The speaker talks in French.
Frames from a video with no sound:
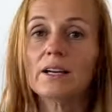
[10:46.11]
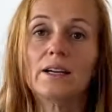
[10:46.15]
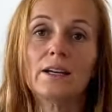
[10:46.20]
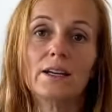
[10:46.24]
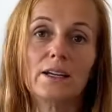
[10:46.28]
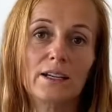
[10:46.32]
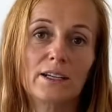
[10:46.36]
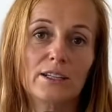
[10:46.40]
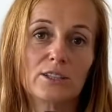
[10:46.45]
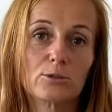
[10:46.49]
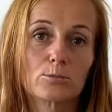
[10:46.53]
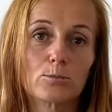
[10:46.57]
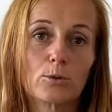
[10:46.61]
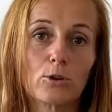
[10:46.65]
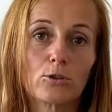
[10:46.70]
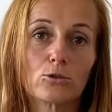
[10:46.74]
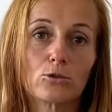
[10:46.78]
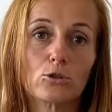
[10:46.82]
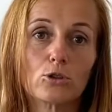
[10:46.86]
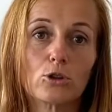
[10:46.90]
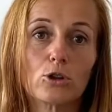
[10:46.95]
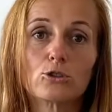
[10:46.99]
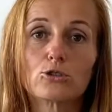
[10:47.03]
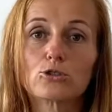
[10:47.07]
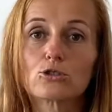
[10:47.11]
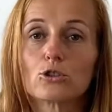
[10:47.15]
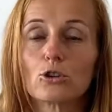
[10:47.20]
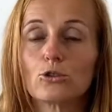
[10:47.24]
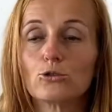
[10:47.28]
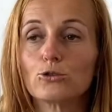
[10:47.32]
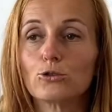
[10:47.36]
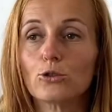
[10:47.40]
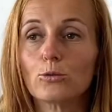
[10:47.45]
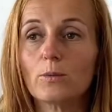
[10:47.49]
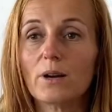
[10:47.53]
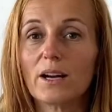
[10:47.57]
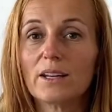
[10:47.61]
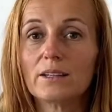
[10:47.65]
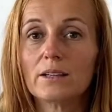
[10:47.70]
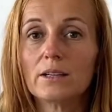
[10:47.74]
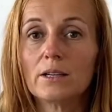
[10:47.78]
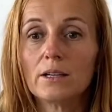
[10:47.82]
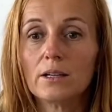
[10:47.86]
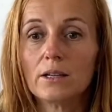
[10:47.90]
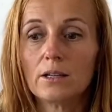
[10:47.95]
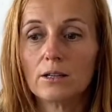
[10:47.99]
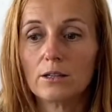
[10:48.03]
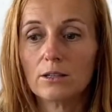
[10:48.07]
Et je prends de l'encens d'Oman.
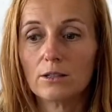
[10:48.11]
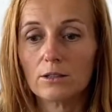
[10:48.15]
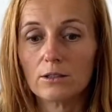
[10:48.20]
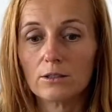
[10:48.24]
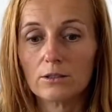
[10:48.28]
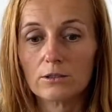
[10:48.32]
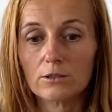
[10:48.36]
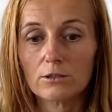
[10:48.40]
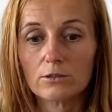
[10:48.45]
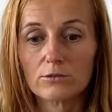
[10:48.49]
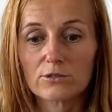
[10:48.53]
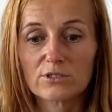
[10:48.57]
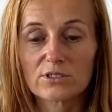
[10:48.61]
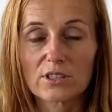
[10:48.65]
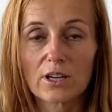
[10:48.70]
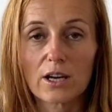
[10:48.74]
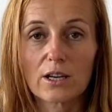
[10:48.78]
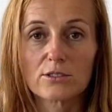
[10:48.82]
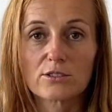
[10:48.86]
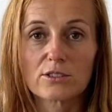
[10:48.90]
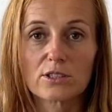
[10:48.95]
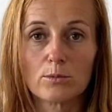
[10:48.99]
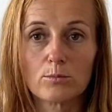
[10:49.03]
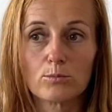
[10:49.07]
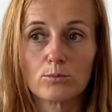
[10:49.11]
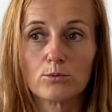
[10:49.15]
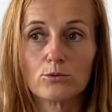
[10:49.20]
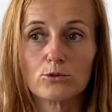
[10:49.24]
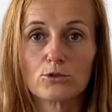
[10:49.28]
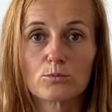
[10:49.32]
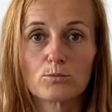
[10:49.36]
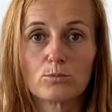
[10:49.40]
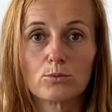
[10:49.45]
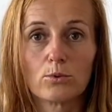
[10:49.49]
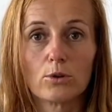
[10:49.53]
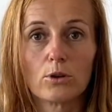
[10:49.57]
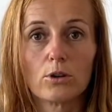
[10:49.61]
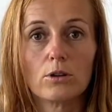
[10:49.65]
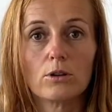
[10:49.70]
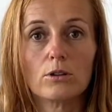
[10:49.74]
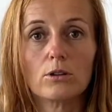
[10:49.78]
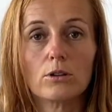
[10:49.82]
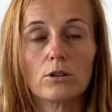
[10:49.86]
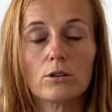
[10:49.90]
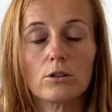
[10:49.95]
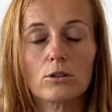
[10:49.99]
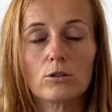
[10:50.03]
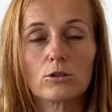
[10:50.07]
ça, c'est plus pour
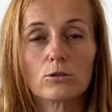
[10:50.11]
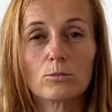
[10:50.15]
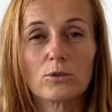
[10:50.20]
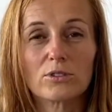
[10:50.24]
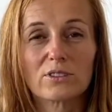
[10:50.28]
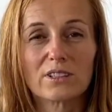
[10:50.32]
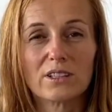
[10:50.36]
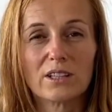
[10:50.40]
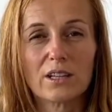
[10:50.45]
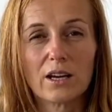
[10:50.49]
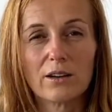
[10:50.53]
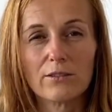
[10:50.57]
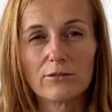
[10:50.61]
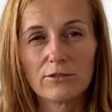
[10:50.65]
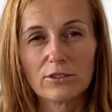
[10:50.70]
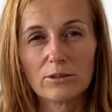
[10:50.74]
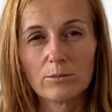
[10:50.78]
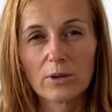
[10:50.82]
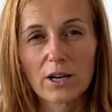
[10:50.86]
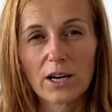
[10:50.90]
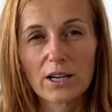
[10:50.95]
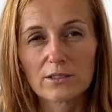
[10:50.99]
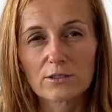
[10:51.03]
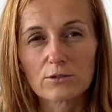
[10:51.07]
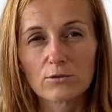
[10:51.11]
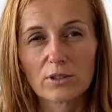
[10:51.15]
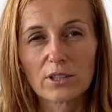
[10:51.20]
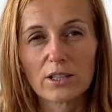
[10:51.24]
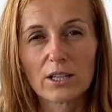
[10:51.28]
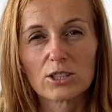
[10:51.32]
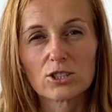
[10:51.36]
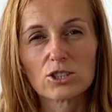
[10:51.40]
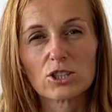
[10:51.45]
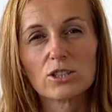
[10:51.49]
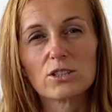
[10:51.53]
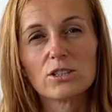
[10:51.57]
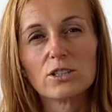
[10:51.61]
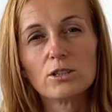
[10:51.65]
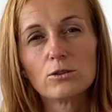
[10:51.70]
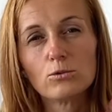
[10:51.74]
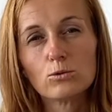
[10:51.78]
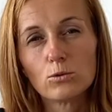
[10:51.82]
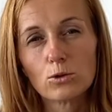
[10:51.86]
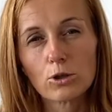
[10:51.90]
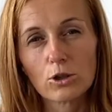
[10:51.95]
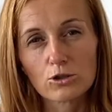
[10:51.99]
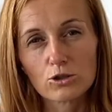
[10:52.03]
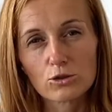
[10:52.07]
augmenter la vibration énergétique ou
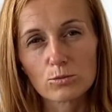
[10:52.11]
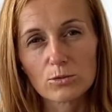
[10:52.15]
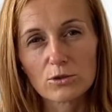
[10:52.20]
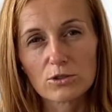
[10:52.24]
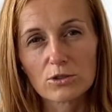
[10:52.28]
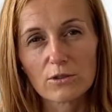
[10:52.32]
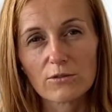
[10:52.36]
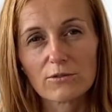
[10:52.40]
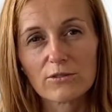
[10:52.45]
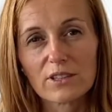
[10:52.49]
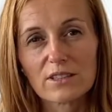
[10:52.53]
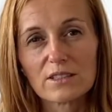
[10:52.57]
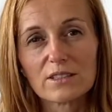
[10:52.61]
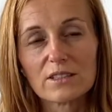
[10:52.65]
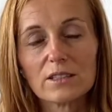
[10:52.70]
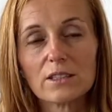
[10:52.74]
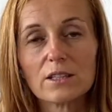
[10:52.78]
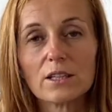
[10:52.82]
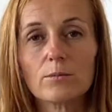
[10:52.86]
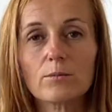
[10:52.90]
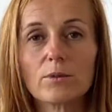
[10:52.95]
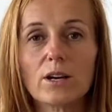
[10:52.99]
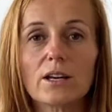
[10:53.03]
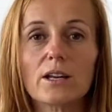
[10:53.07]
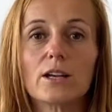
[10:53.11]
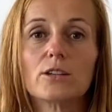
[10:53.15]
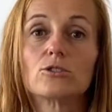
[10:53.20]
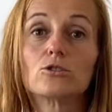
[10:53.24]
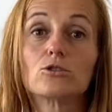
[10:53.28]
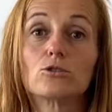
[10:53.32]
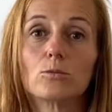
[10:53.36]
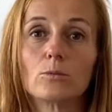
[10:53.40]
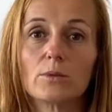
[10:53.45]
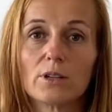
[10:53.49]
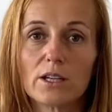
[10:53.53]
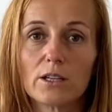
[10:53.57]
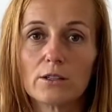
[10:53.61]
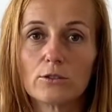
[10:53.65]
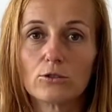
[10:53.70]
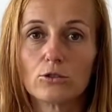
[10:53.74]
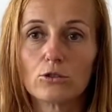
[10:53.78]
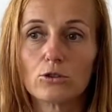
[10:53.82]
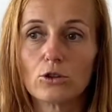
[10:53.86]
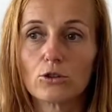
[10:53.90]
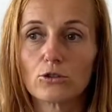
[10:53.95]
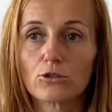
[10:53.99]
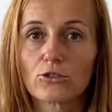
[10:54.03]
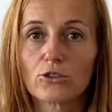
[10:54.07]
quand je me sens fatiguée, malade, je mets de
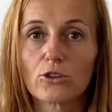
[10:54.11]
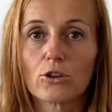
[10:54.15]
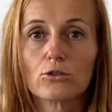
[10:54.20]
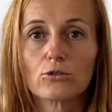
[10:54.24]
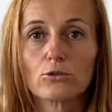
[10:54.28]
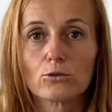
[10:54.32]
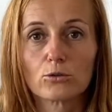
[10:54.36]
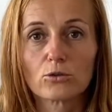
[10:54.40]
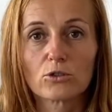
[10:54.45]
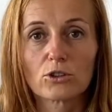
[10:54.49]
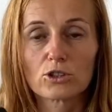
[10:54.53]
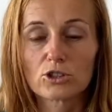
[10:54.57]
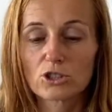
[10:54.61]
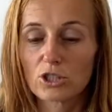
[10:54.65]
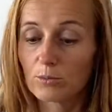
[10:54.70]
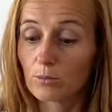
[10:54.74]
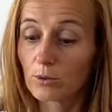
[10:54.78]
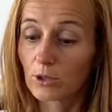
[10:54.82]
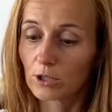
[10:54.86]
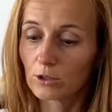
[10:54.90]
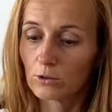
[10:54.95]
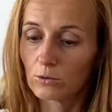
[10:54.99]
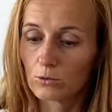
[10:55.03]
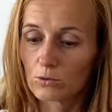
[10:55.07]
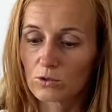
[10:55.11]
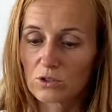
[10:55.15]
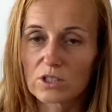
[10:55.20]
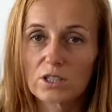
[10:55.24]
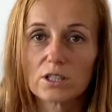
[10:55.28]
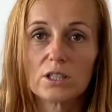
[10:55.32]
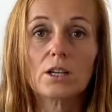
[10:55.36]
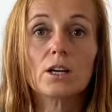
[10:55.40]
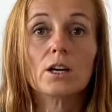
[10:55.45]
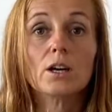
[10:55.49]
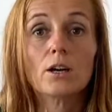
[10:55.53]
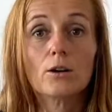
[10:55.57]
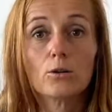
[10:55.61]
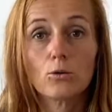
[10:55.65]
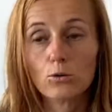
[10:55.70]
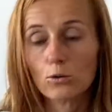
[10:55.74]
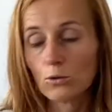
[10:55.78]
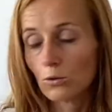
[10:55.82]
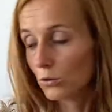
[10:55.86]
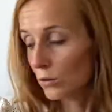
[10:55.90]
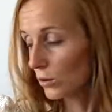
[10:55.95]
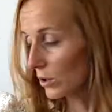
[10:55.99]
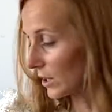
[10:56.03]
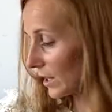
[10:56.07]
l'encens. Donc ça, je l'ai pris aussi
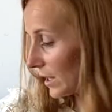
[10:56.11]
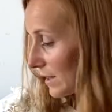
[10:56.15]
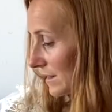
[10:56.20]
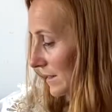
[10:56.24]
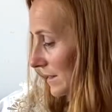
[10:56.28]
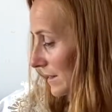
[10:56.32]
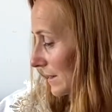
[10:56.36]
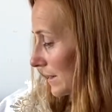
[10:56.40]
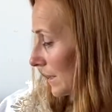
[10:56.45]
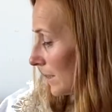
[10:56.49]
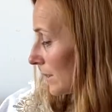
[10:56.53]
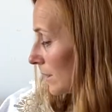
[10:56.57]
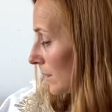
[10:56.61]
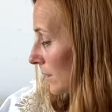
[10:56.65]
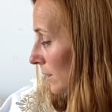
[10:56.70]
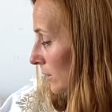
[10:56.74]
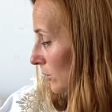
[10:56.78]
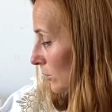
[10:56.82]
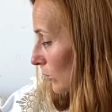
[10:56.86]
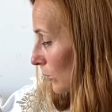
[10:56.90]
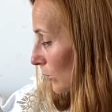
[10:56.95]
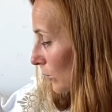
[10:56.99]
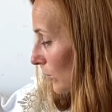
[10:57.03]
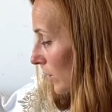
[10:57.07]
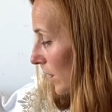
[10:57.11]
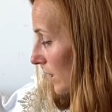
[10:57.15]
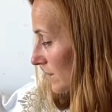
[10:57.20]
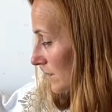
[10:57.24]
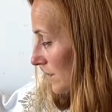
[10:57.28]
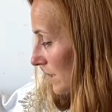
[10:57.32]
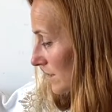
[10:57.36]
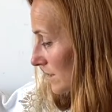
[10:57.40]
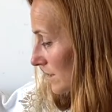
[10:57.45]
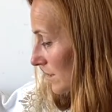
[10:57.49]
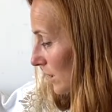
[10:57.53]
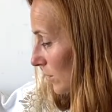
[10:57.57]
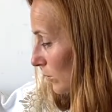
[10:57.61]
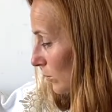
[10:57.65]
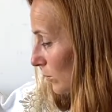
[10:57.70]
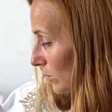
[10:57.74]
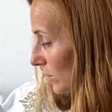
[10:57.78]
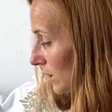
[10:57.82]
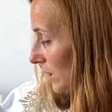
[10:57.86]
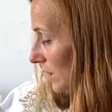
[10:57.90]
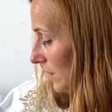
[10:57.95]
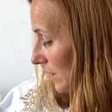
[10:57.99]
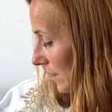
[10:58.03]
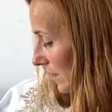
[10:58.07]
au Gatillier. Donc voilà, ça c'est
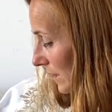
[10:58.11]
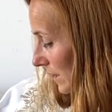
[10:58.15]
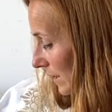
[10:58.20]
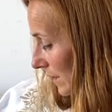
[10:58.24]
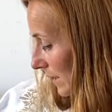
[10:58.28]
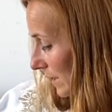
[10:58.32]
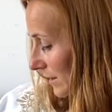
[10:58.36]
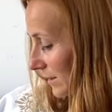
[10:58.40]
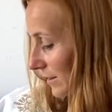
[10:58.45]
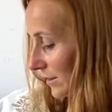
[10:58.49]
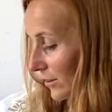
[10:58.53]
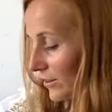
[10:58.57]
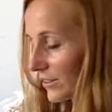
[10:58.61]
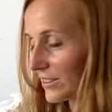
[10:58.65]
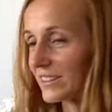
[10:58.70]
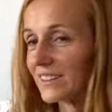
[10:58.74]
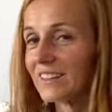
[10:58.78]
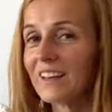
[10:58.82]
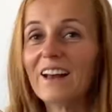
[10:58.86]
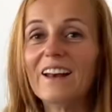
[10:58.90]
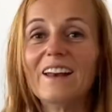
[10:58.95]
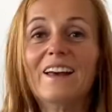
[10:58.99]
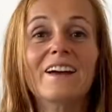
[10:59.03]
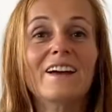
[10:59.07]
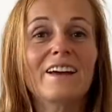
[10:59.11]
huile essentielle.